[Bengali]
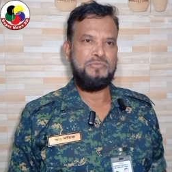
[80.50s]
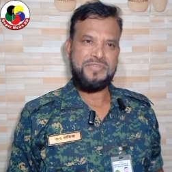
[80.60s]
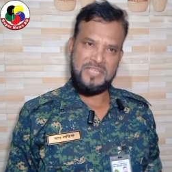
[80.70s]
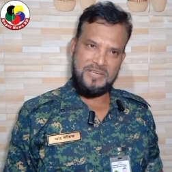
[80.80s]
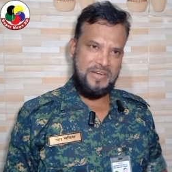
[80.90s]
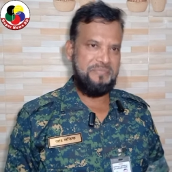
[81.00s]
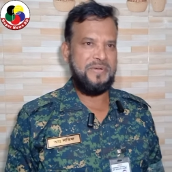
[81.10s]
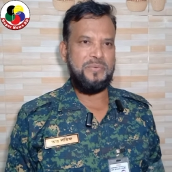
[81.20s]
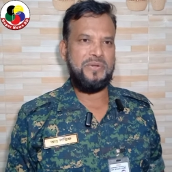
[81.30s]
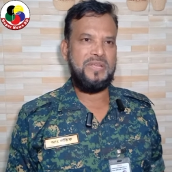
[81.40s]
অফিসিয়াল
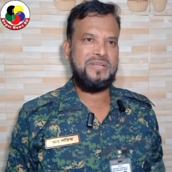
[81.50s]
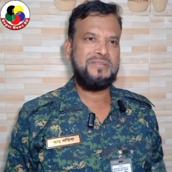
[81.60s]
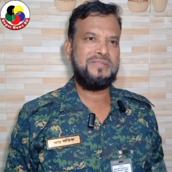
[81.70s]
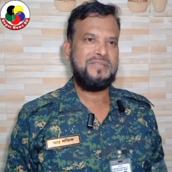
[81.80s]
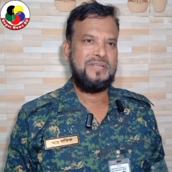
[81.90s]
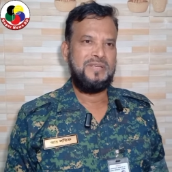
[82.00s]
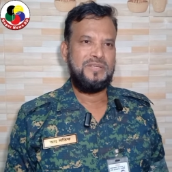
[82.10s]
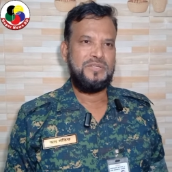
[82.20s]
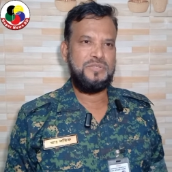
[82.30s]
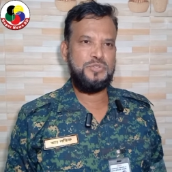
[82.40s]
রেফারি করি
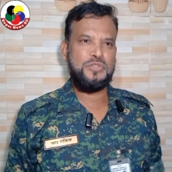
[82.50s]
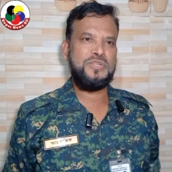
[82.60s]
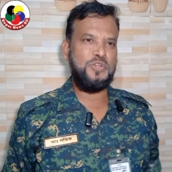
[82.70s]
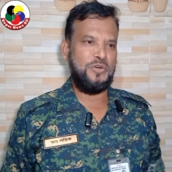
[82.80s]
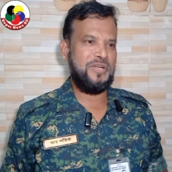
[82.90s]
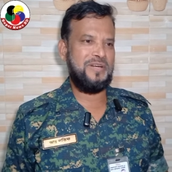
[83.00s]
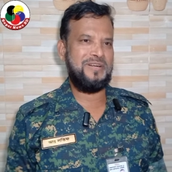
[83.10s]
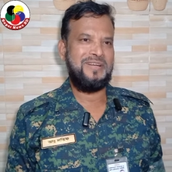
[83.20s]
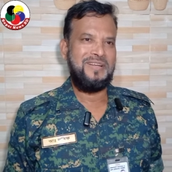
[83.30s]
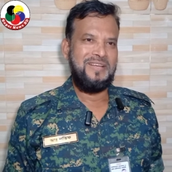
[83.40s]
যদি সরকার
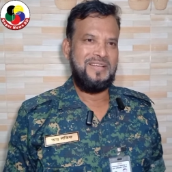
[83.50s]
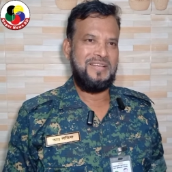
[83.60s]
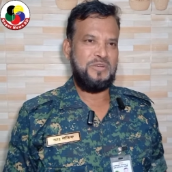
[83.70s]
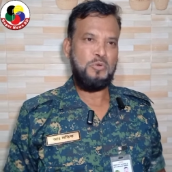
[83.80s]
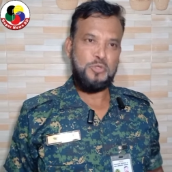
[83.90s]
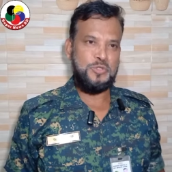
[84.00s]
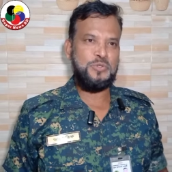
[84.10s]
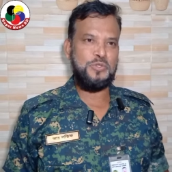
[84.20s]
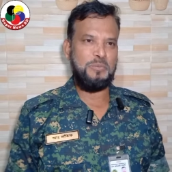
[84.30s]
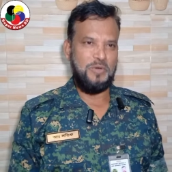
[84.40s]
কোচ
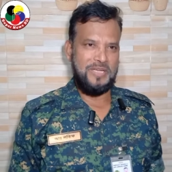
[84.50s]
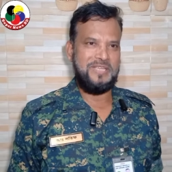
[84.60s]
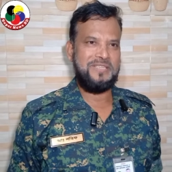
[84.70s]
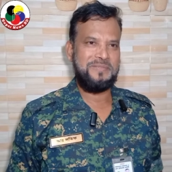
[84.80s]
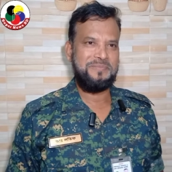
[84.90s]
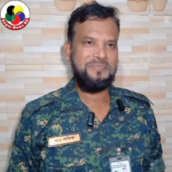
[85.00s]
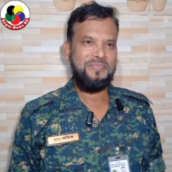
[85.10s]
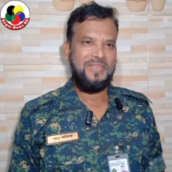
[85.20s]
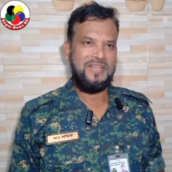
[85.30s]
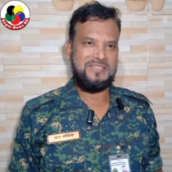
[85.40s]
যদি বলে
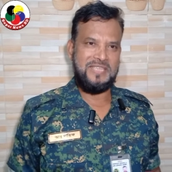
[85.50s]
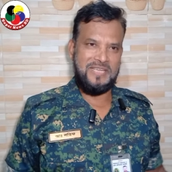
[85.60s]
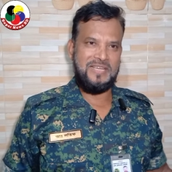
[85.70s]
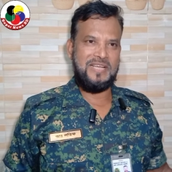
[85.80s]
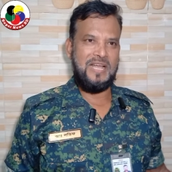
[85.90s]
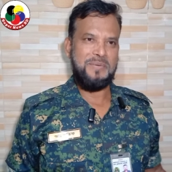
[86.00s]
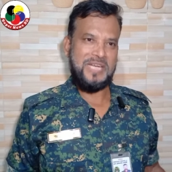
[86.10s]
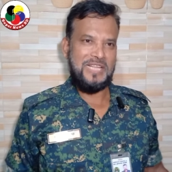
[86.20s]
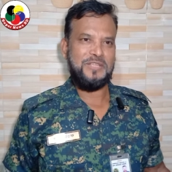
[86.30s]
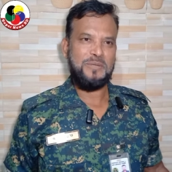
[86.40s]
যে আবার
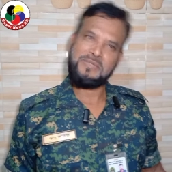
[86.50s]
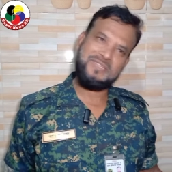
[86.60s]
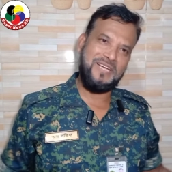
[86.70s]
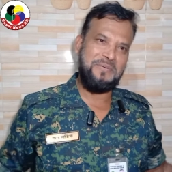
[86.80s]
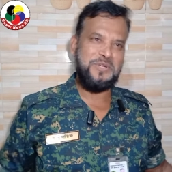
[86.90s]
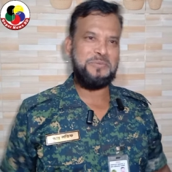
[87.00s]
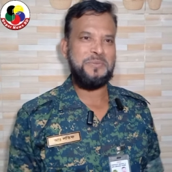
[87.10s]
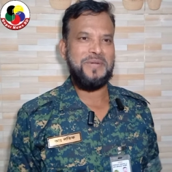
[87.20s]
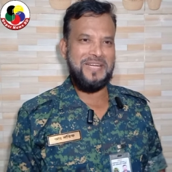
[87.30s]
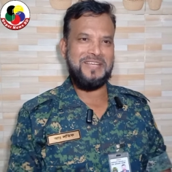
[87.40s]
খেলতে হবে আমি
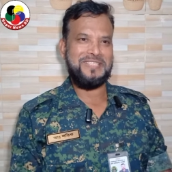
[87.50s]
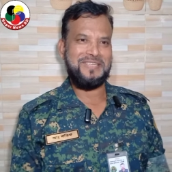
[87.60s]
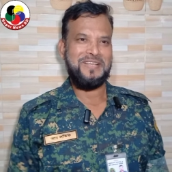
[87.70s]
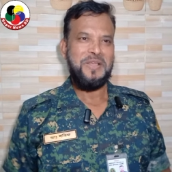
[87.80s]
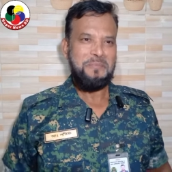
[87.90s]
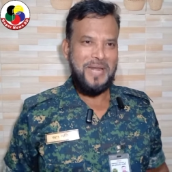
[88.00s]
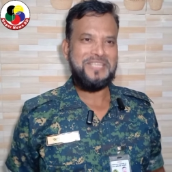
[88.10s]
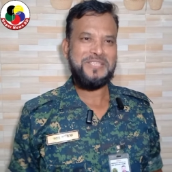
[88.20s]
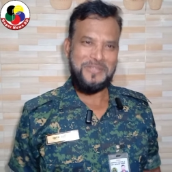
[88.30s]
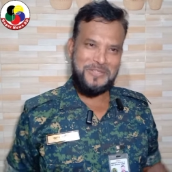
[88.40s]
সবসময় রেডি আছি
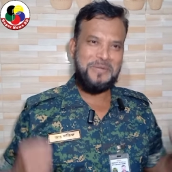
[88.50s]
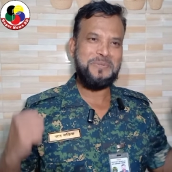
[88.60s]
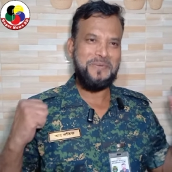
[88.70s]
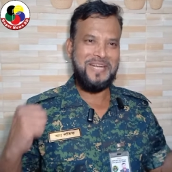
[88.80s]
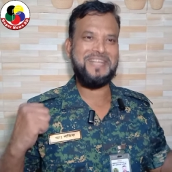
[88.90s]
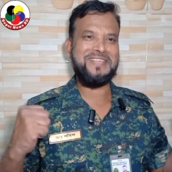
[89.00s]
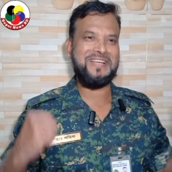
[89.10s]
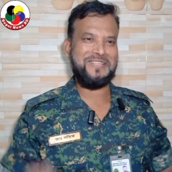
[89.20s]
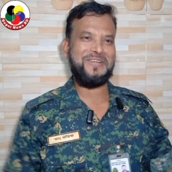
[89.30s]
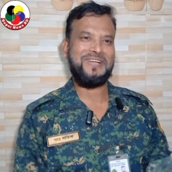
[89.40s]
প্র্যাকটিস করে সবসময় রেডি
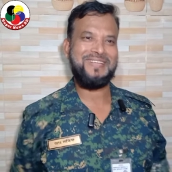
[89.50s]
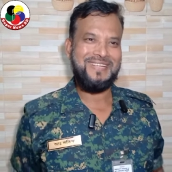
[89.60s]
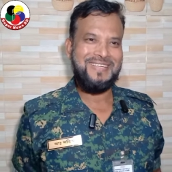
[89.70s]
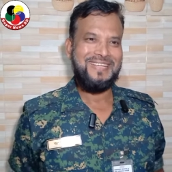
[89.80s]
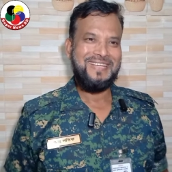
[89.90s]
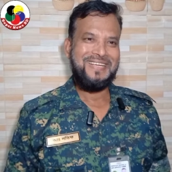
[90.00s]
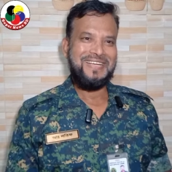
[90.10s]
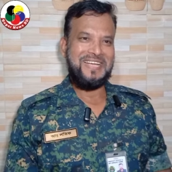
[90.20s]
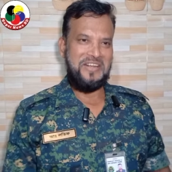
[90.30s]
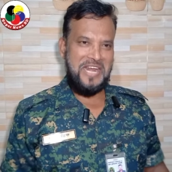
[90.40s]
থাকতে হয়
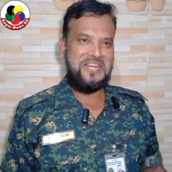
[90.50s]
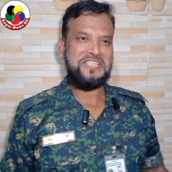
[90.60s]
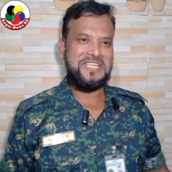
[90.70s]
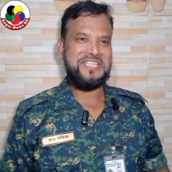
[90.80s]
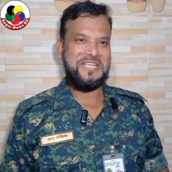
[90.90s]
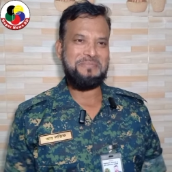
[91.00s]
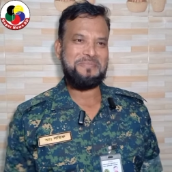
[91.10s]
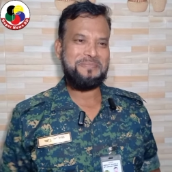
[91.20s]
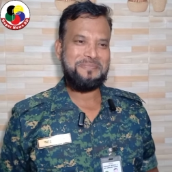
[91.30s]
কারণ এনি সিস্টেম